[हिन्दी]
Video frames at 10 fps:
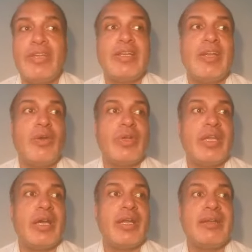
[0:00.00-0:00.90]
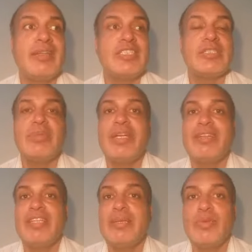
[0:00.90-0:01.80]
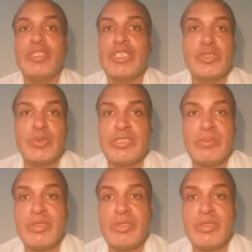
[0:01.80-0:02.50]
फील कराओ कि यार एटलीस्ट मैं इतनी बुरी सिचुएशन